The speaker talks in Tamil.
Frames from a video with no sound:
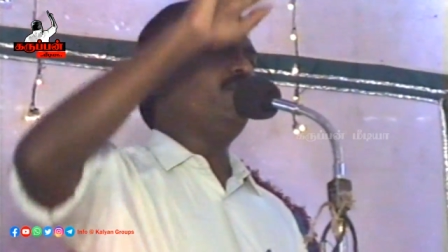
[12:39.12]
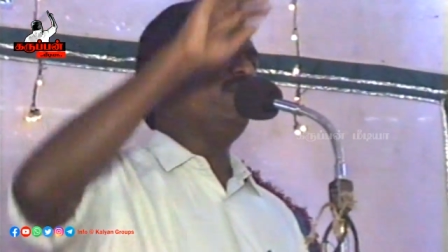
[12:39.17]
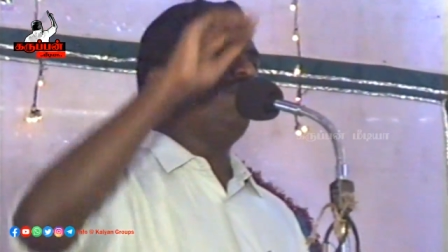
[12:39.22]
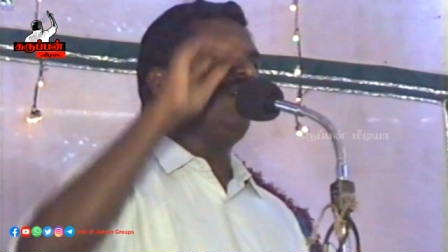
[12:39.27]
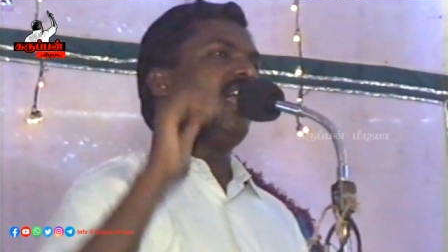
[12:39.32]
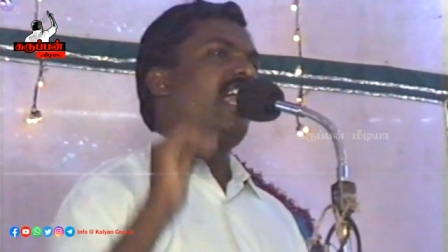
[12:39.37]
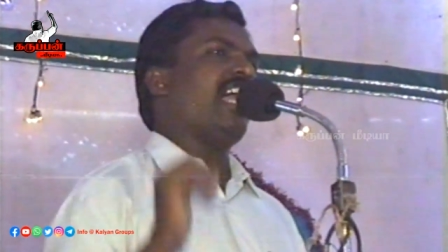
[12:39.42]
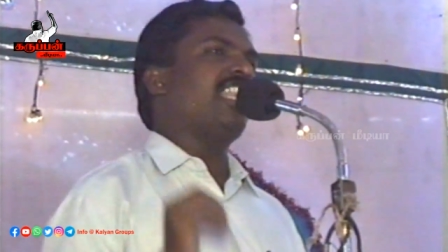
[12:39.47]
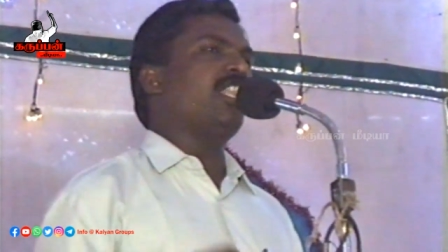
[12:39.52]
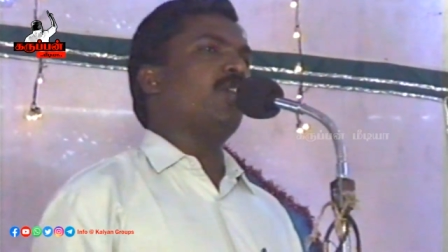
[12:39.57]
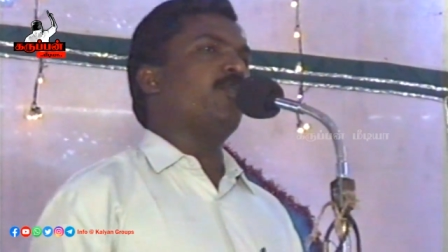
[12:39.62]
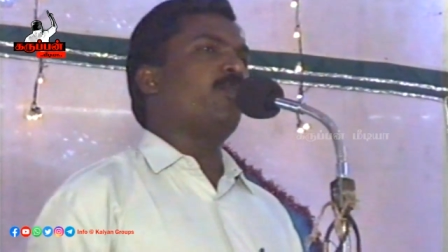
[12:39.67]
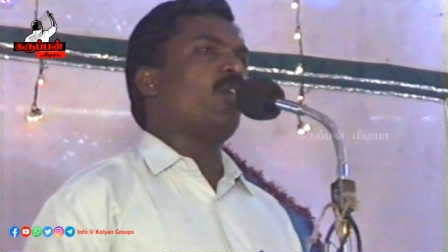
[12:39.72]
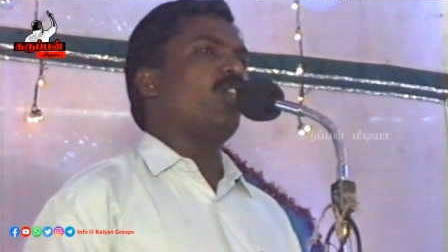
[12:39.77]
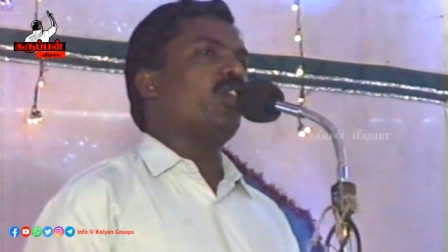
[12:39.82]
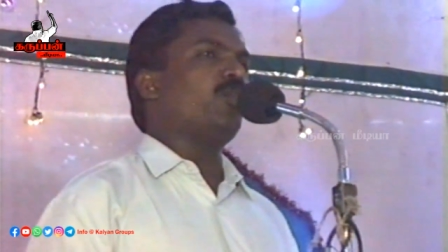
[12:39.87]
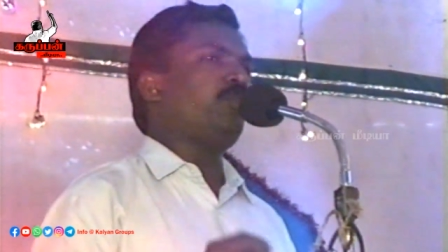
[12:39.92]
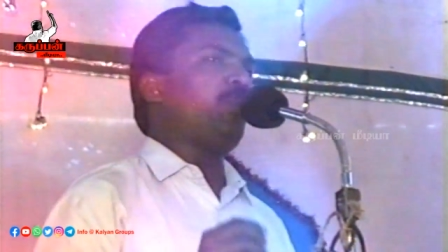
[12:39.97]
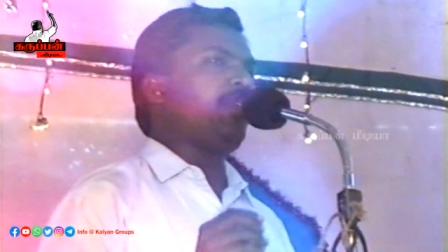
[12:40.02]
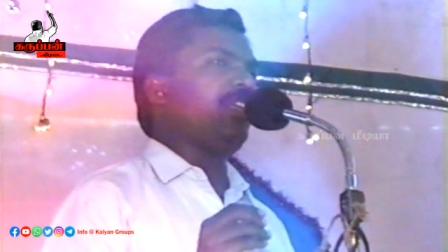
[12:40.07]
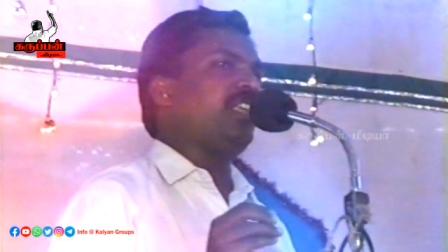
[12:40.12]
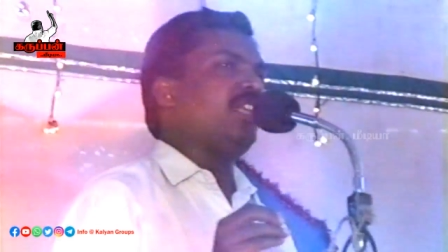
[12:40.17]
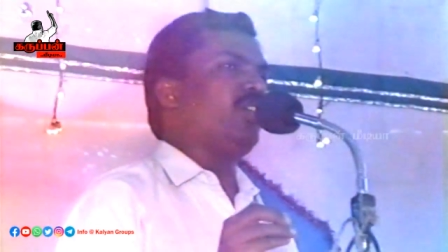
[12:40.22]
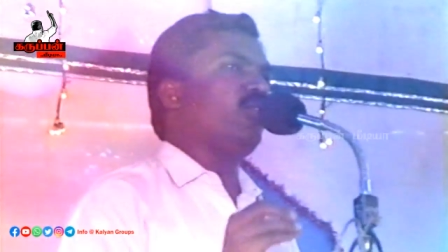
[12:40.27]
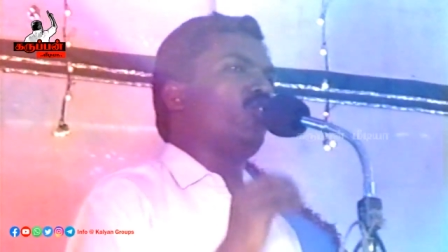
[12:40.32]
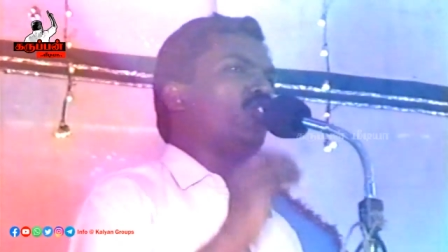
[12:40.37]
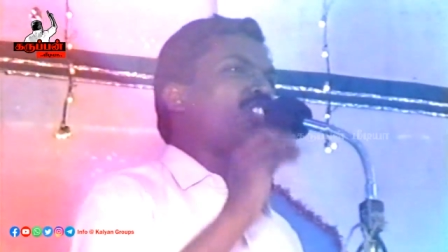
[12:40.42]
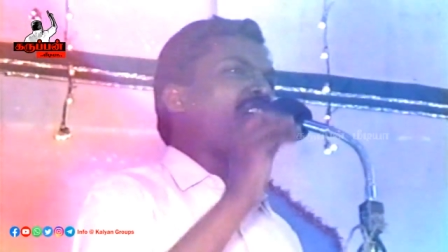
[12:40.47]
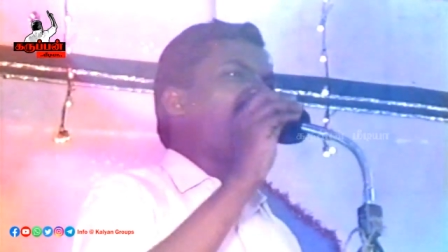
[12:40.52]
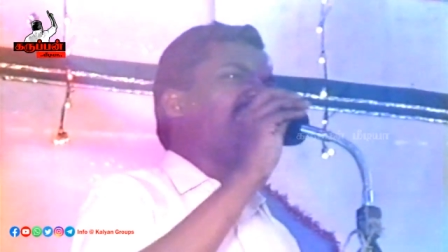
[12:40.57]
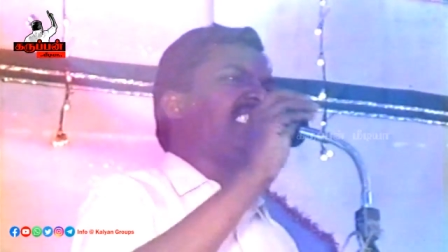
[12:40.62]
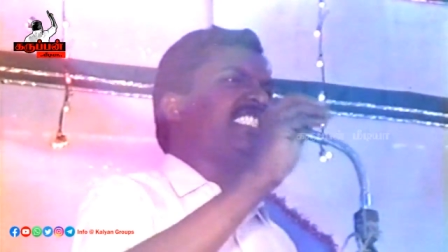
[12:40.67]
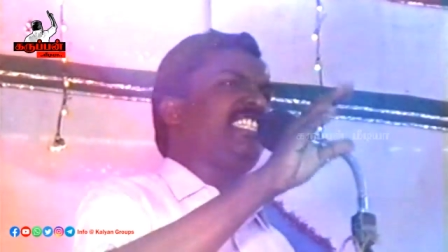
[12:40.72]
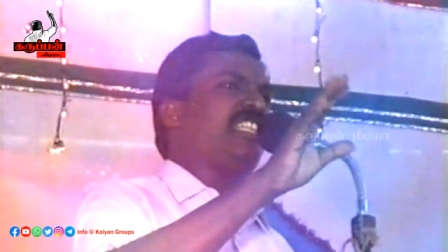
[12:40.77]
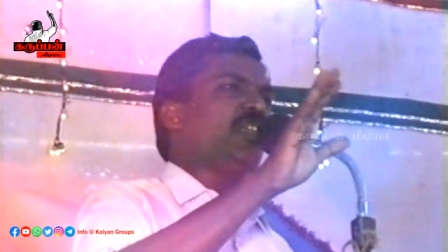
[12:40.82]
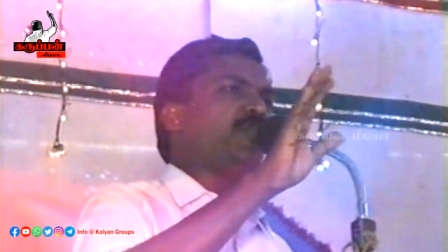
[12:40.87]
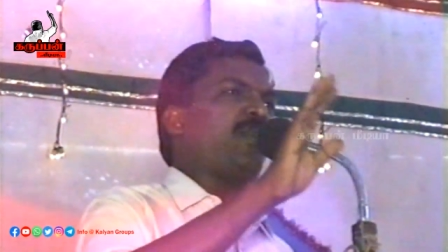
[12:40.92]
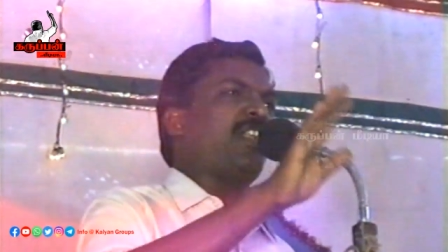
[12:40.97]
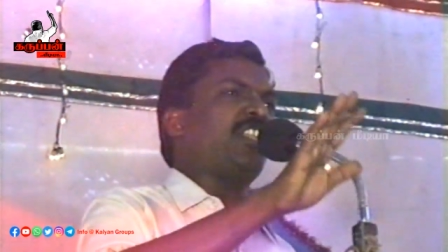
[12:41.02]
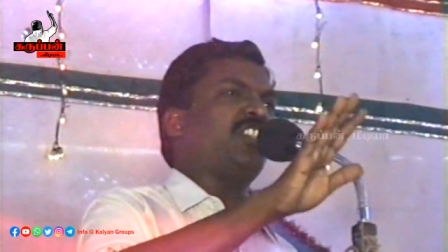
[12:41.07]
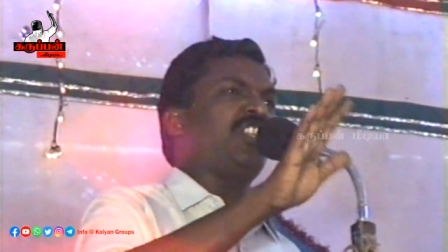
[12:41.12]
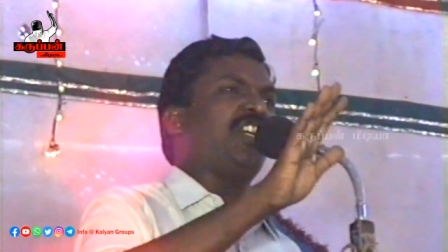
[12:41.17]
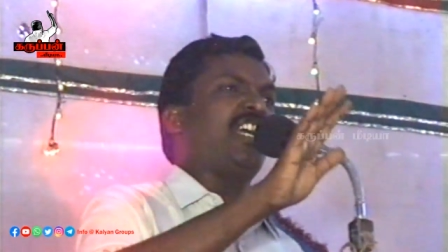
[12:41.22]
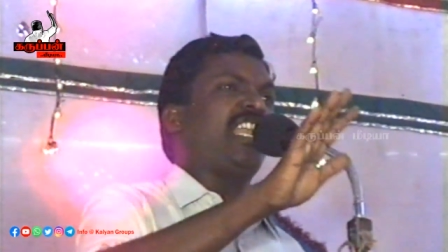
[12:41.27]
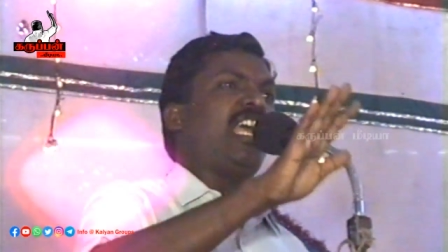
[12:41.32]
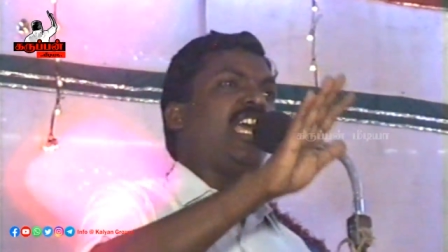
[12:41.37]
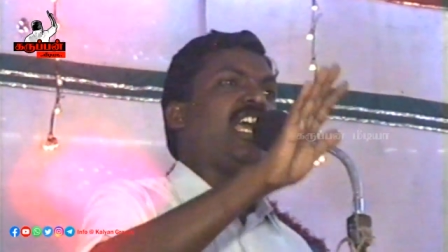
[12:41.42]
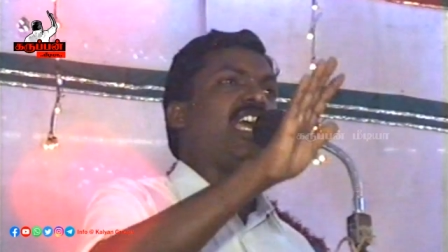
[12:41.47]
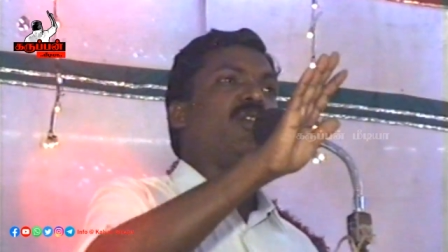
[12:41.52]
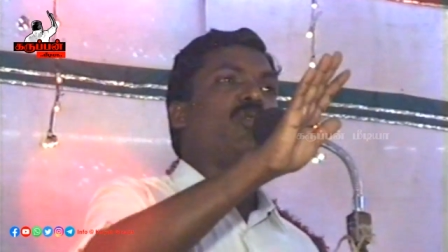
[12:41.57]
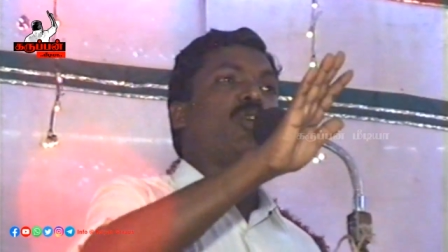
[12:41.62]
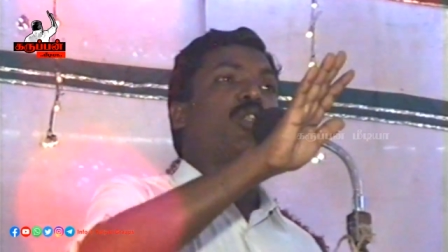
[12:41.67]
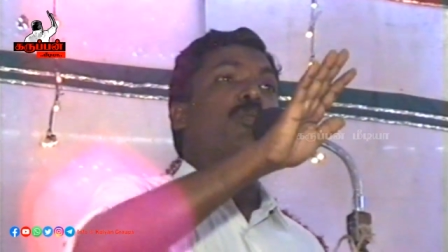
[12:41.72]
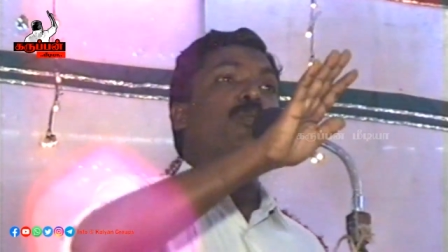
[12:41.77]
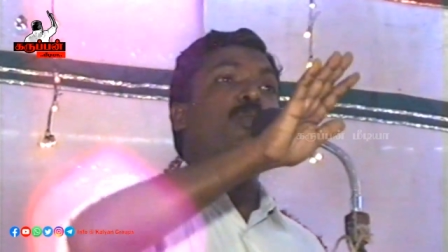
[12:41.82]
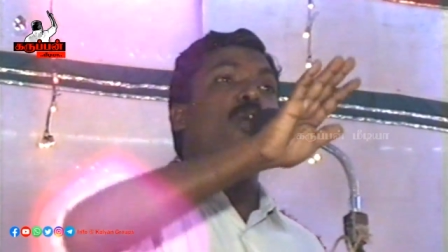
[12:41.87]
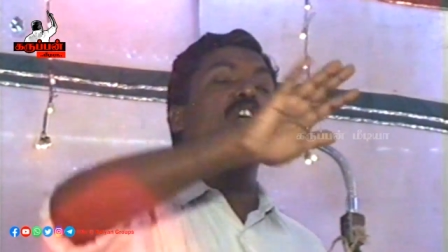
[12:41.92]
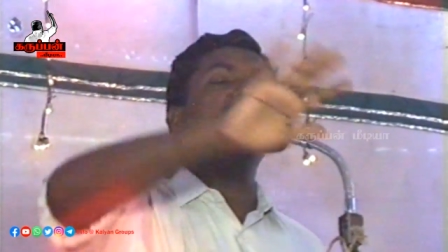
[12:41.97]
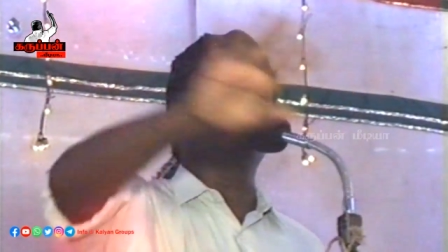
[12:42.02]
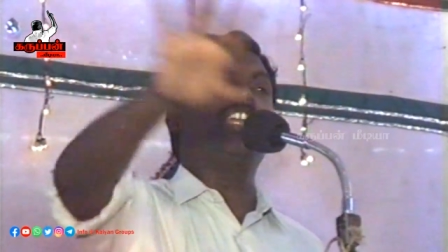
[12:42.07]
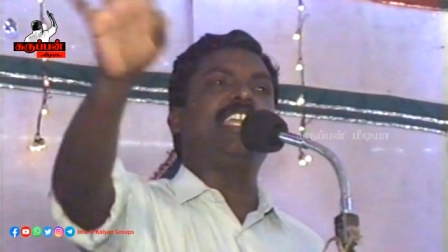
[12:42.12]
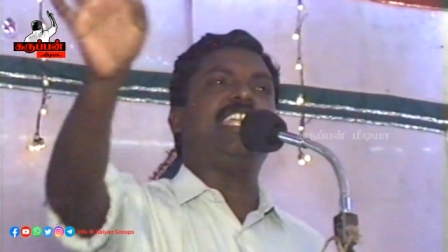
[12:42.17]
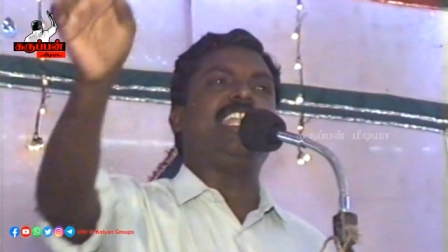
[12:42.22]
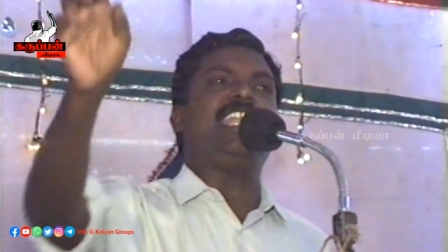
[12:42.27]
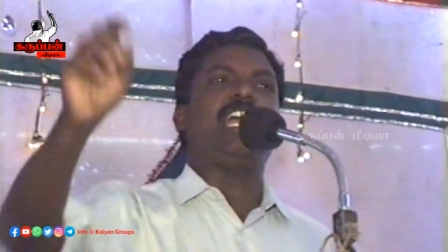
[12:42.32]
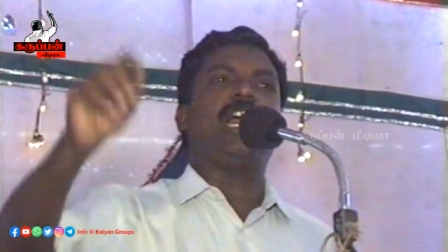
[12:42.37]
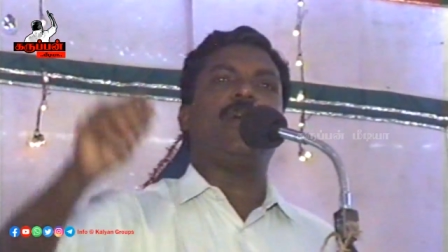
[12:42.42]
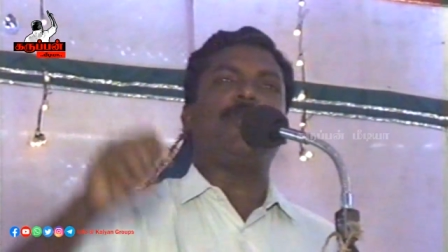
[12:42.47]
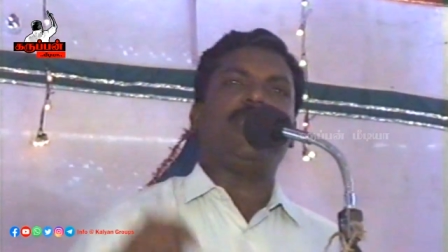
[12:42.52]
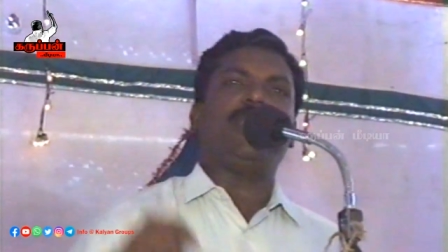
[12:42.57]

அந்த பொறுப்பை உதாசீனப்படுத்துகிற ஒரு போக்கு இல்லாமல்